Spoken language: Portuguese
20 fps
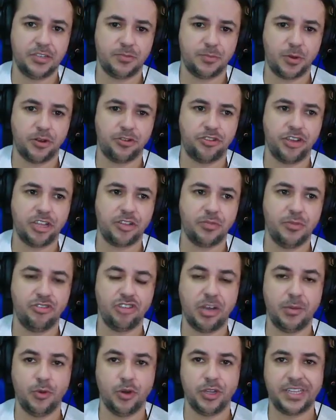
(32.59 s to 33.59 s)
Esse projeto
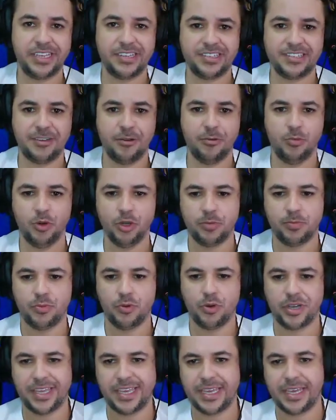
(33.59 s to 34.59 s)
me chamou a atenção muito
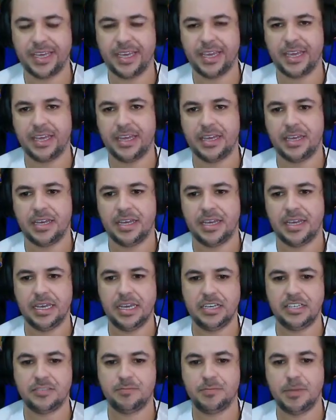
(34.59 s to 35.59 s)
porque
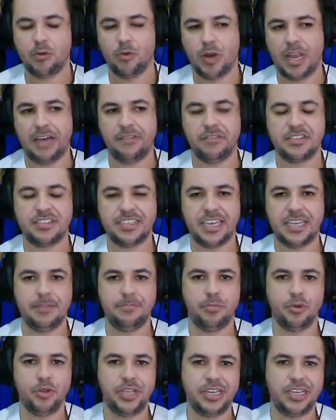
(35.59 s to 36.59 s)
é, especulava-se que
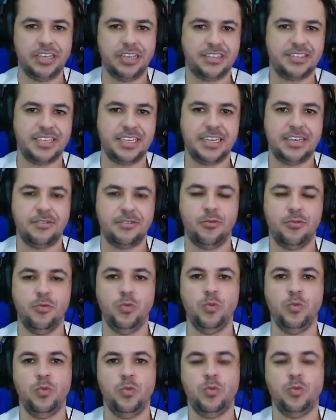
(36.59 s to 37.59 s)
ele poderia ser
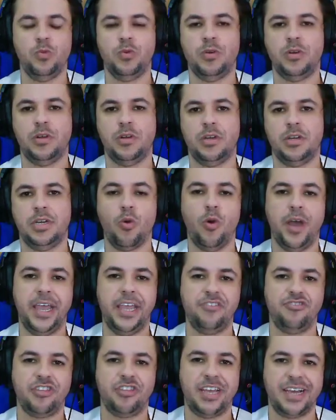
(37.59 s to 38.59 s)
um
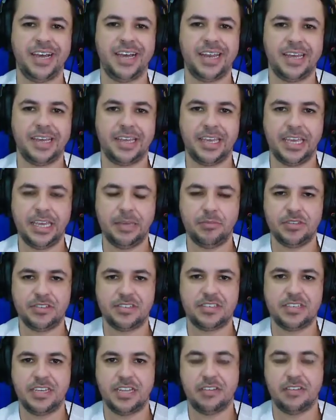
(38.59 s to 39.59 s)
concorrente da Gala
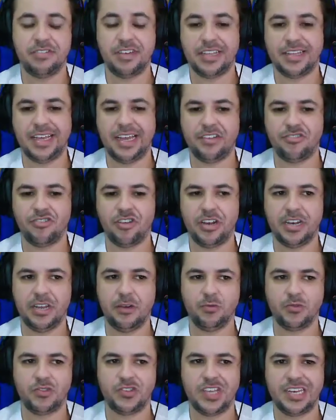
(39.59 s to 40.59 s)
Games e na verdade ele
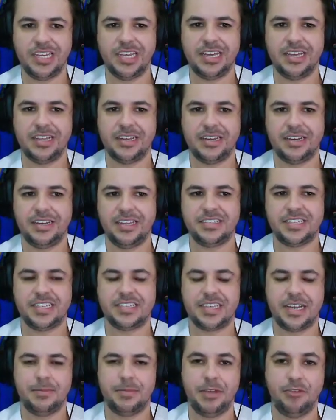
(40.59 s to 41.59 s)
não seria
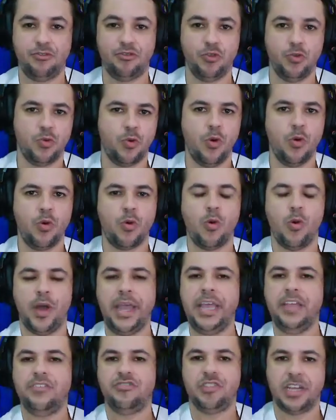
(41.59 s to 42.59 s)
necessariamente um
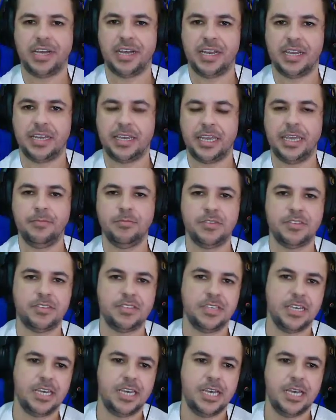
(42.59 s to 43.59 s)
concorrente da Gala
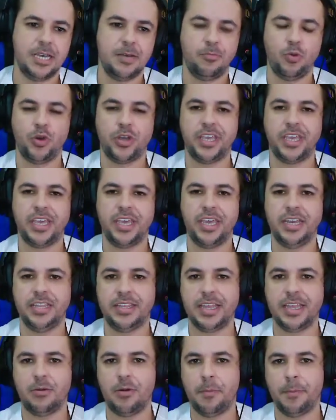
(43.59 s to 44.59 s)
Games, porque
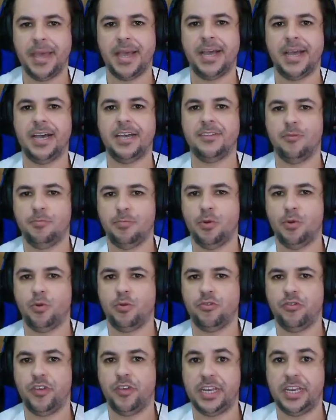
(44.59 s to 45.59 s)
ele tem uma pegada um
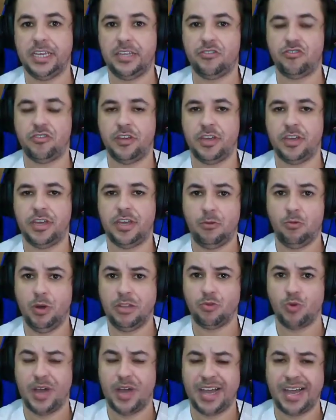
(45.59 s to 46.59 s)
pouco diferente.
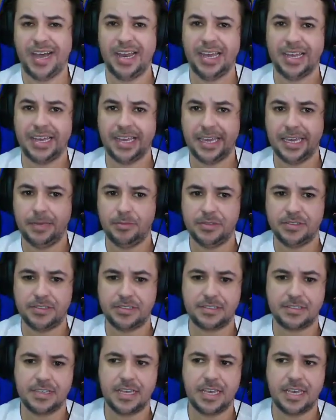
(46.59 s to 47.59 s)
Enquanto a Gala
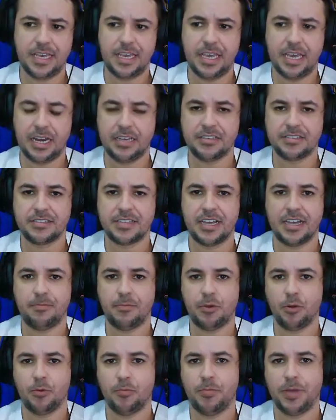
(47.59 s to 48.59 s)
Games ela
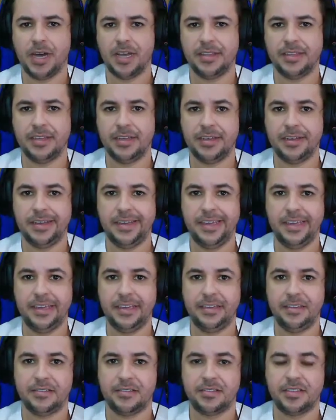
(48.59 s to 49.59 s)
está preocupada
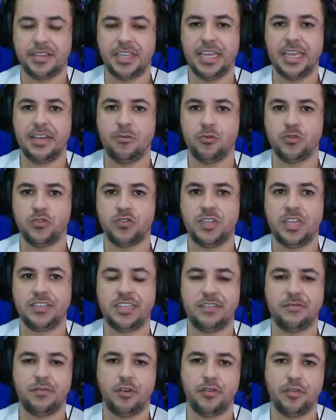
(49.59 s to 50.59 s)
em ter os
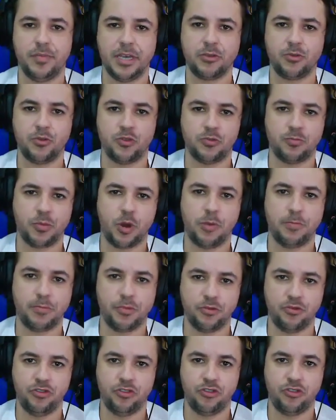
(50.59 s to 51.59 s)
desenvolvimentos
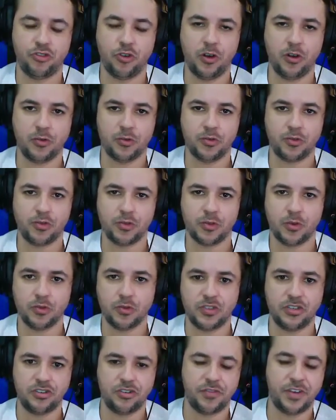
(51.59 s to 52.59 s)
próprios de jogos,
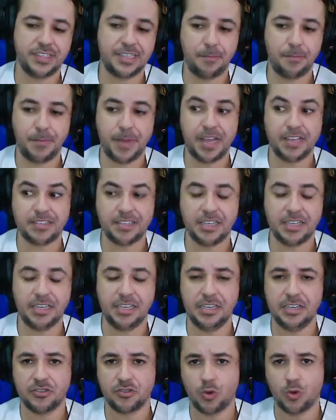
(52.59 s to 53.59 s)
ou seja, fazer
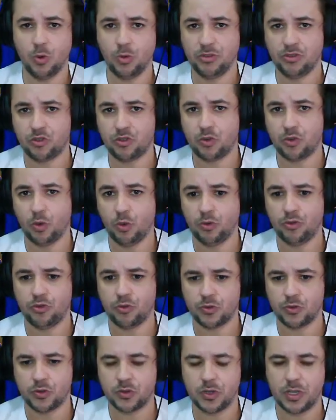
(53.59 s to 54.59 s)
parcerias com
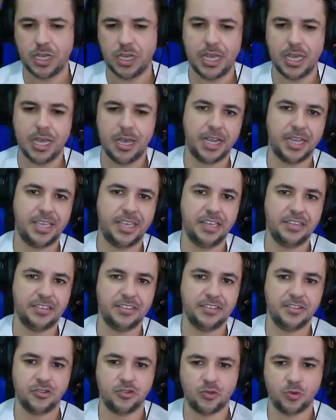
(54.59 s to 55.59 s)
estúdios para que
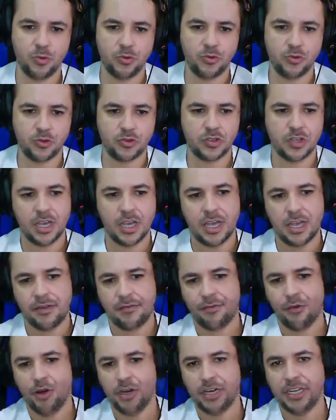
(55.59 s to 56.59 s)
esses estúdios
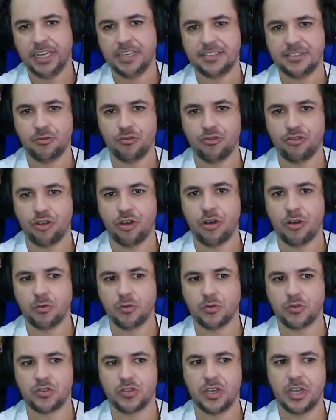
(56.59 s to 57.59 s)
forneçam
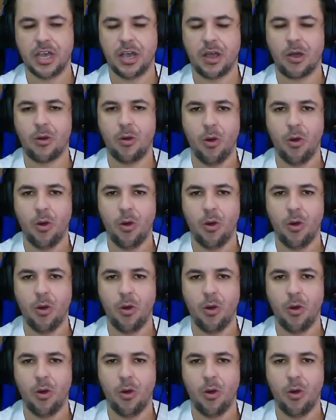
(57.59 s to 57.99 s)
jogos